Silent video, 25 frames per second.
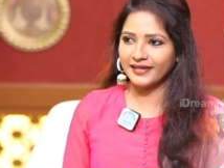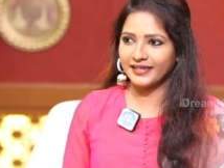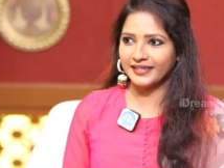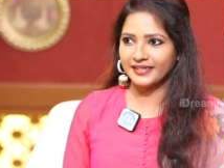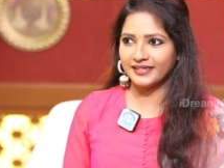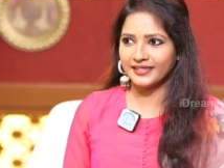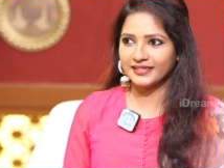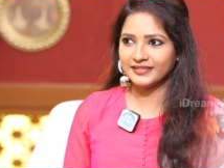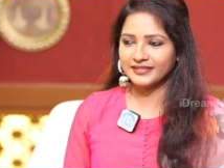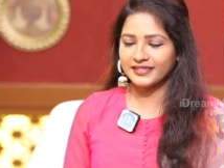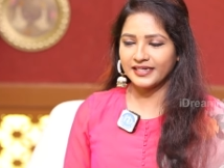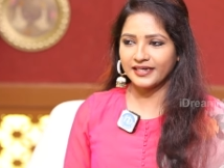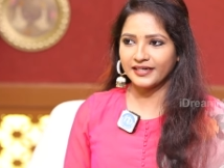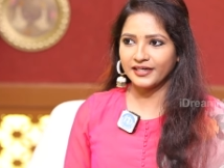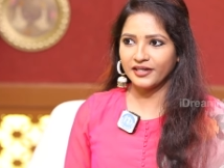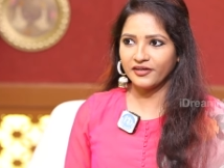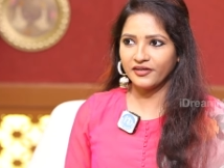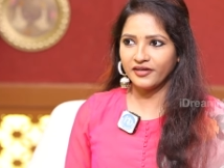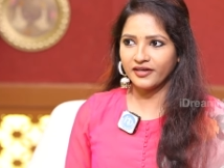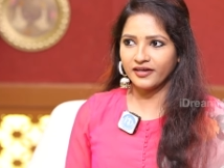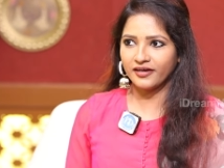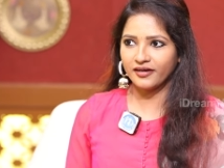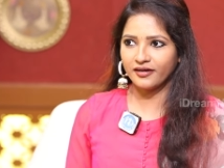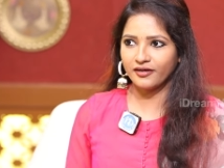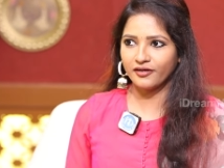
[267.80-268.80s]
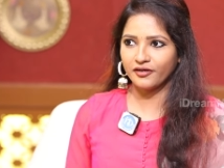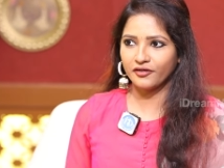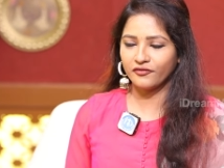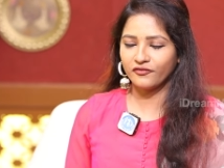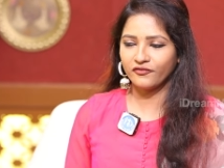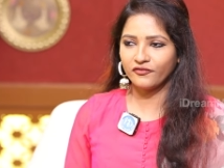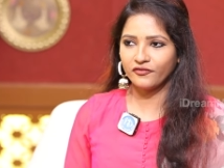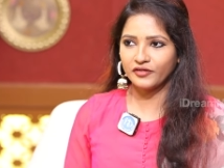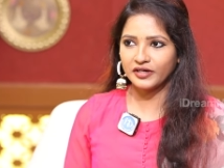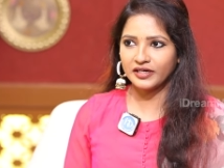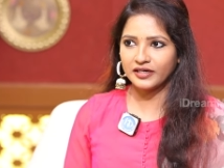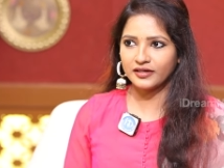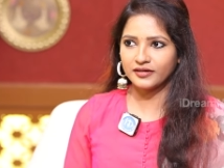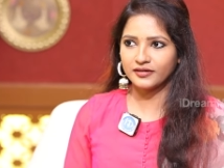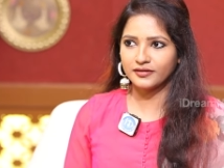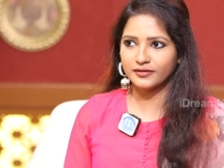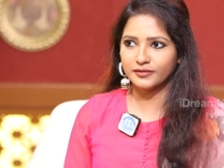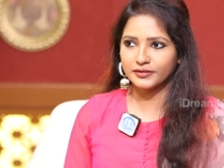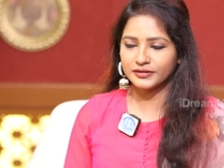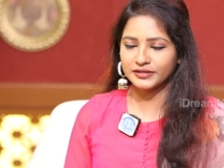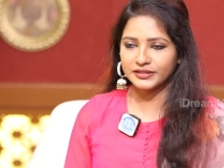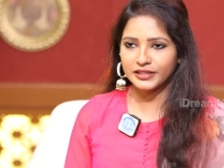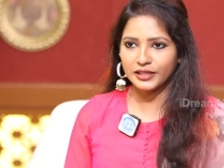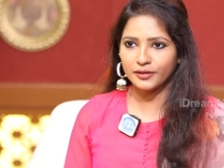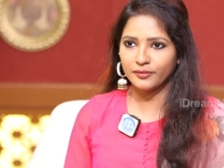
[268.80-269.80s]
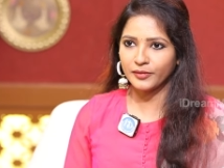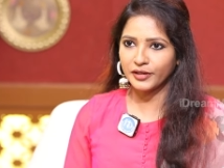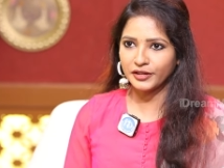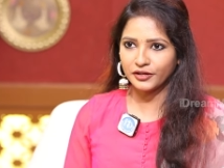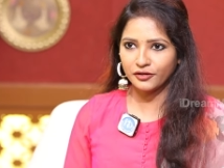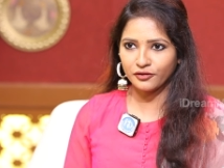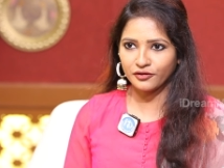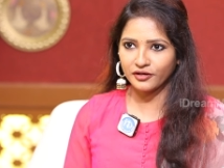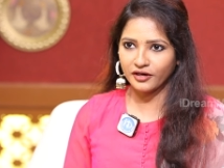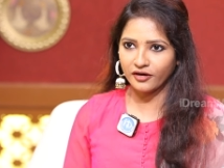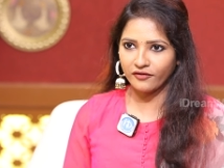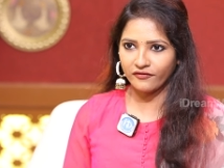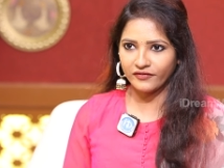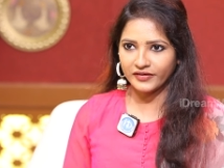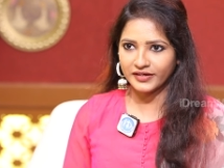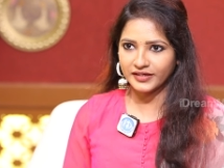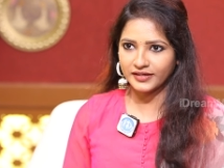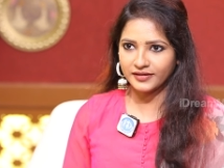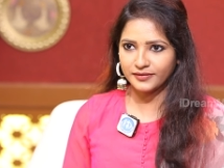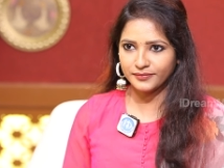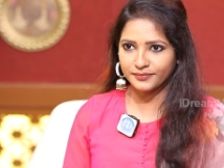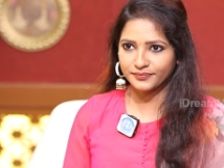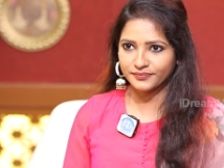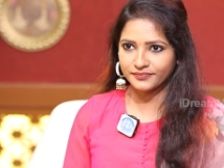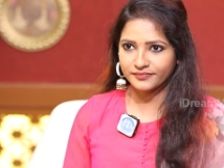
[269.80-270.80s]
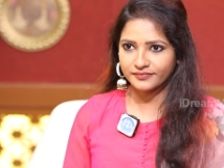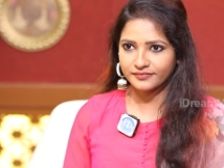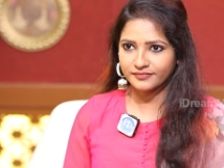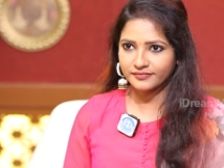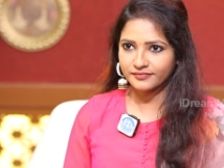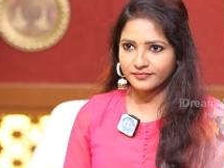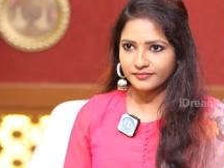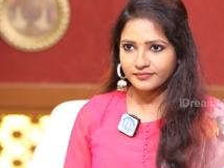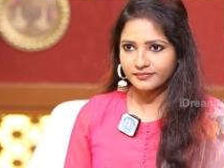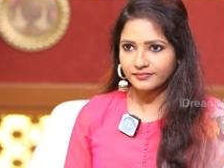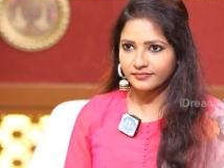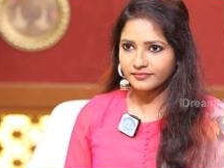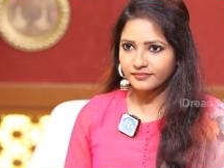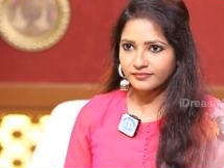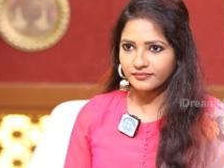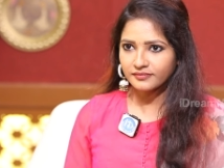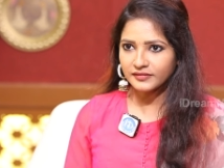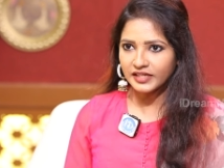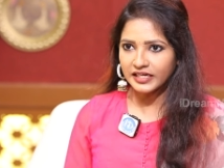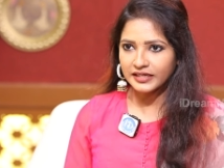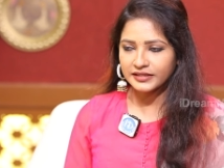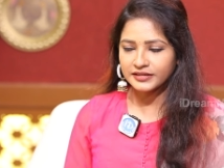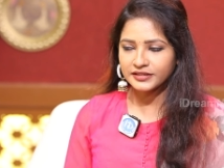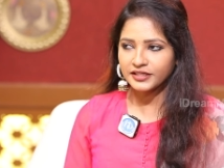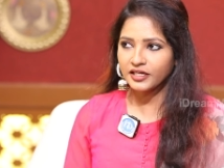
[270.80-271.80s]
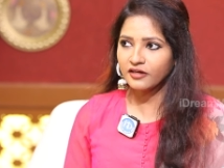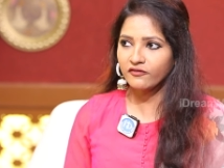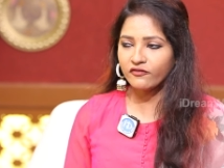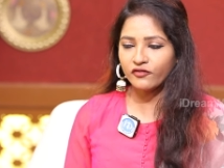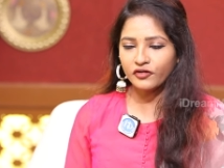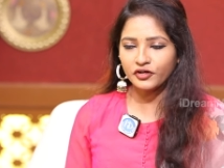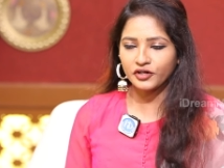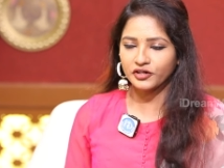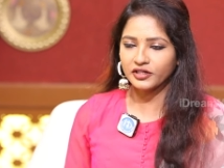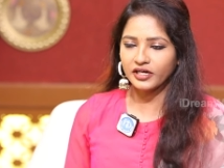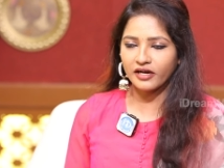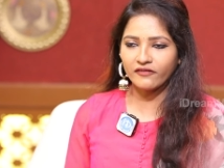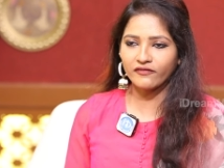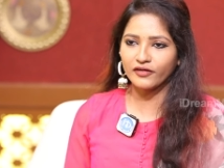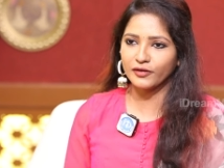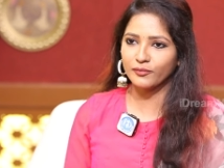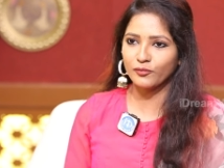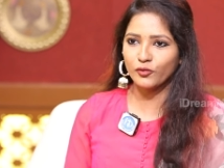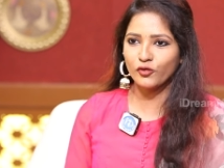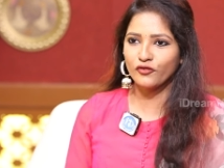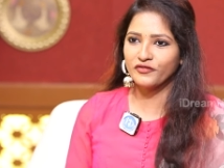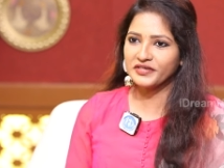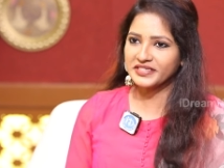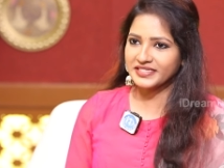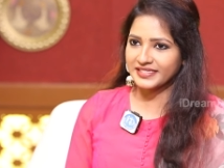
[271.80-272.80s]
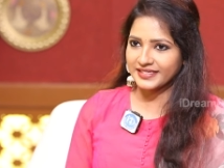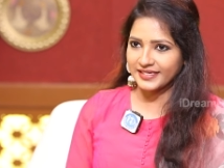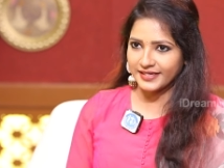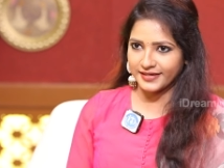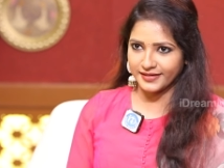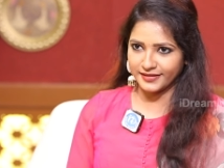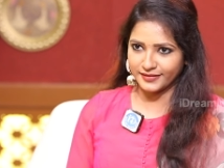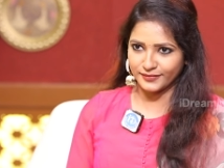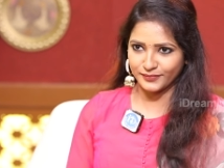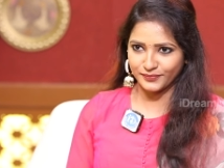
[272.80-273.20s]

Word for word: ఇండస్ట్రీ అంటే సినిమాటోగ్రాఫర్ స్టిల్ ఫోటోగ్రాఫర్ మూవీస్ కి